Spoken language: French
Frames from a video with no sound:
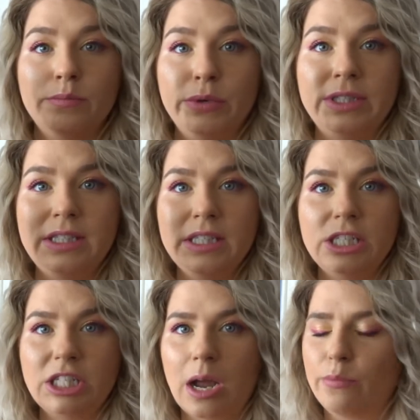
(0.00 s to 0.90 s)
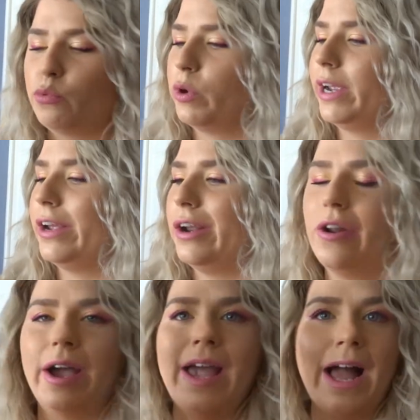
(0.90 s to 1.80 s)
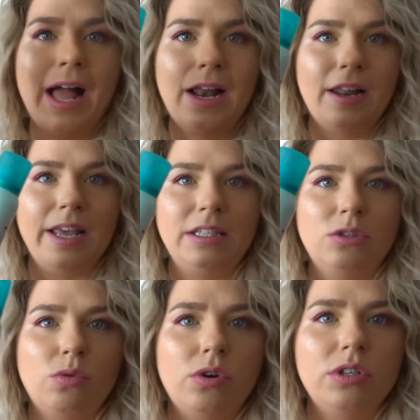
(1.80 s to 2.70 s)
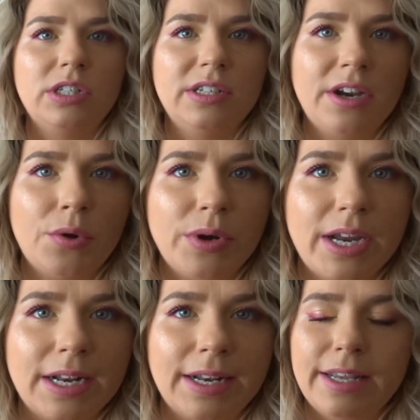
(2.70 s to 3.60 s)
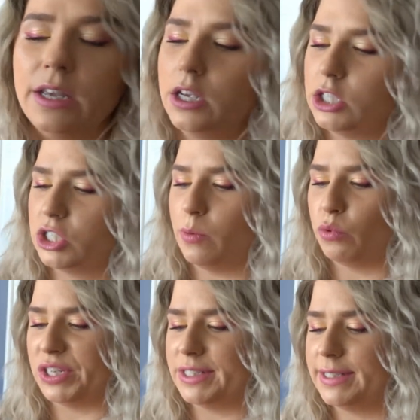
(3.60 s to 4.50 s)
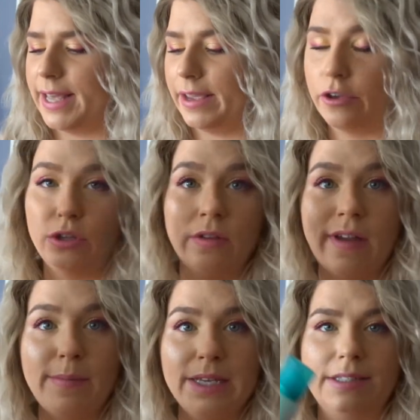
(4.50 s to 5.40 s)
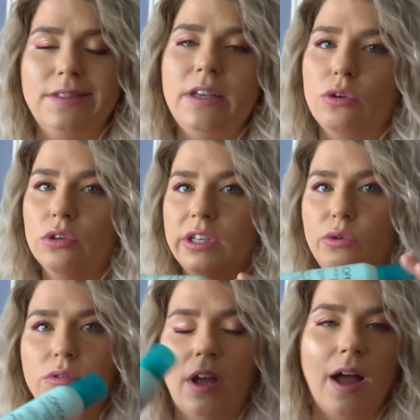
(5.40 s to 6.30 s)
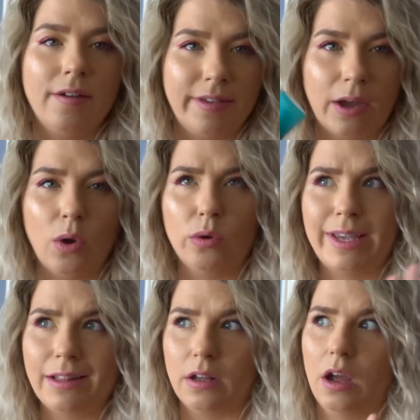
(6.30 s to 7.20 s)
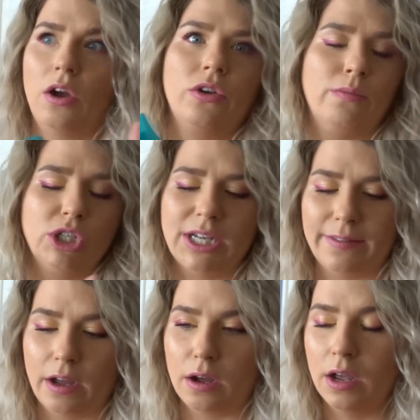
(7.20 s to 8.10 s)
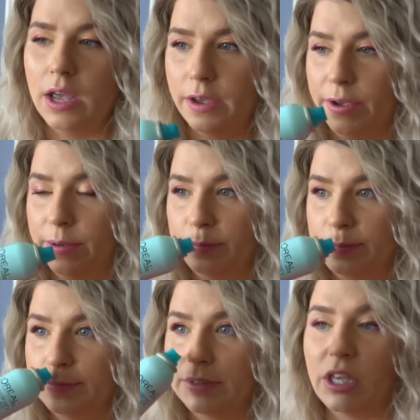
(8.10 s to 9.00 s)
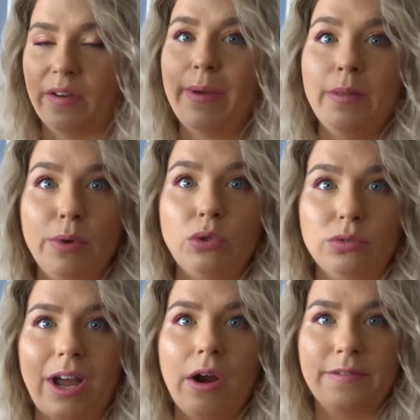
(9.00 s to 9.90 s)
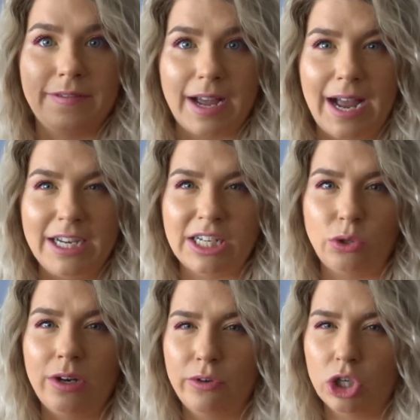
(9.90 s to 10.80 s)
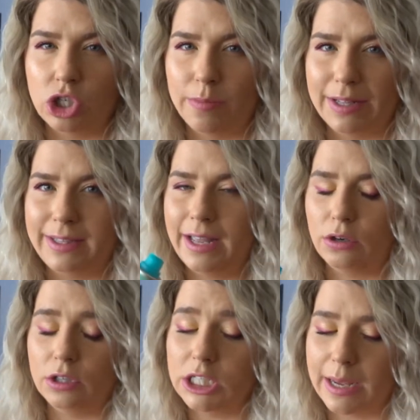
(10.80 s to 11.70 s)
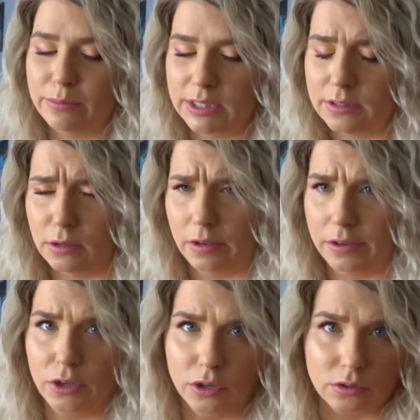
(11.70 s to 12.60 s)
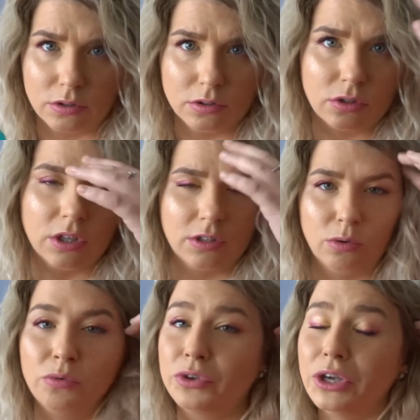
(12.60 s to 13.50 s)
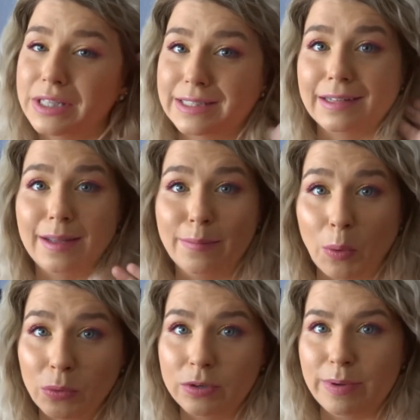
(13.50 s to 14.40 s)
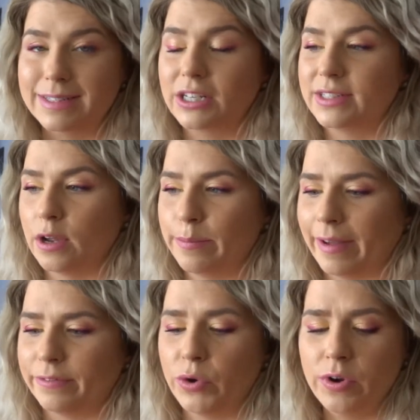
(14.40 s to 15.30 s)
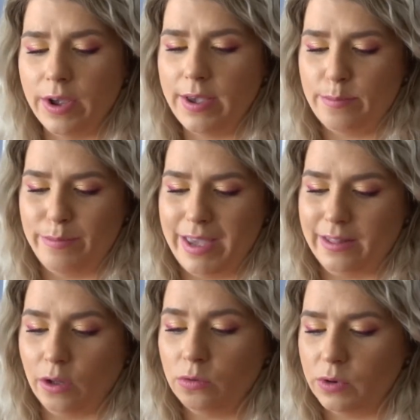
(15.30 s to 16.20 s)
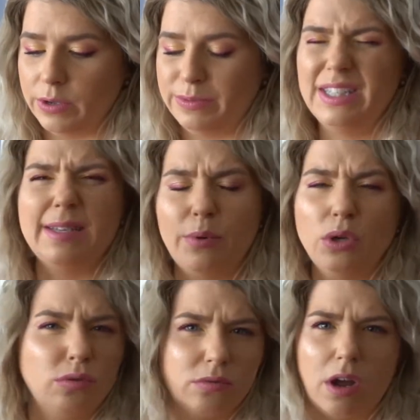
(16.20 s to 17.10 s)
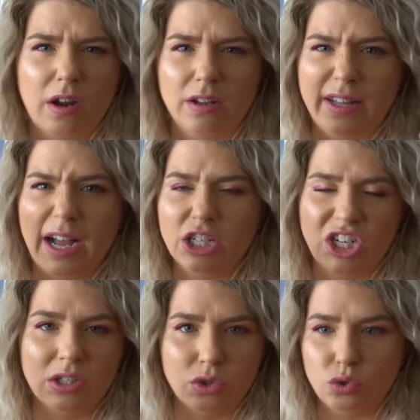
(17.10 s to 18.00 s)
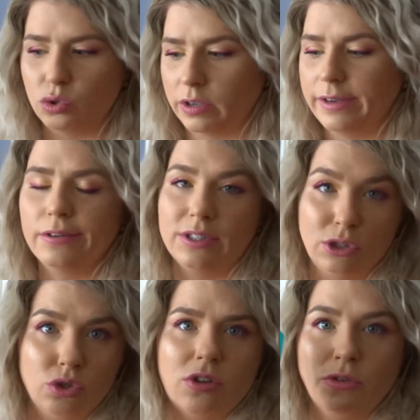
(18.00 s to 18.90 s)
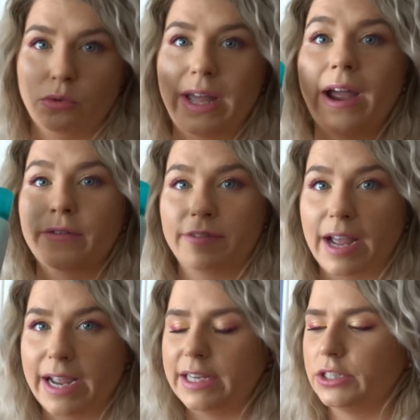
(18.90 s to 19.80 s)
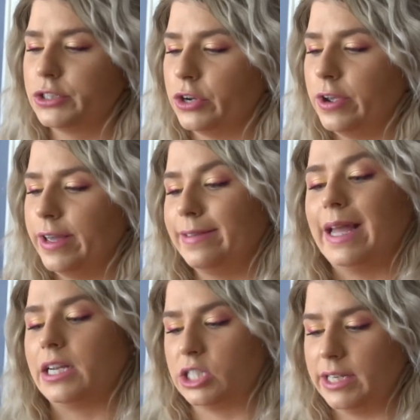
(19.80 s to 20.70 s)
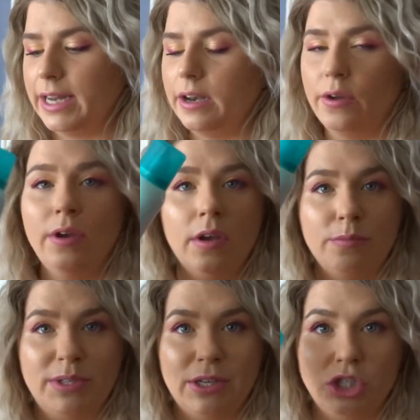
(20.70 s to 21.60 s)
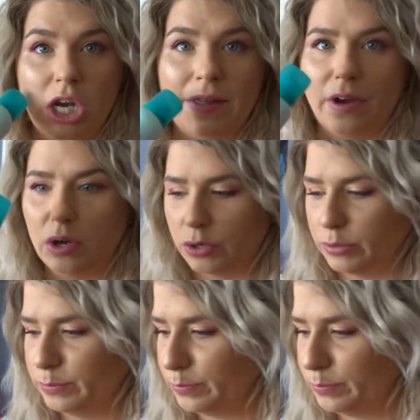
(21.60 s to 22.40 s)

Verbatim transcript: petit shampoing euh, L'Oréal Extraordinary Clay, shampoing sec de pharmacie là, qui coûte environ 4$, que moi j'adore. Euh, il y a vraiment une bonne odeur fraîche. À toutes les fois que je le mettais, là, les gens me disent euh, qu'ils trouvent que ça sentait bon. Ils pensaient que c'était un parfum. Mais non, euh, c'est pas une odeur dérangeante sucrée. C'est juste une odeur fraîche d'argile. Puis je l'adore.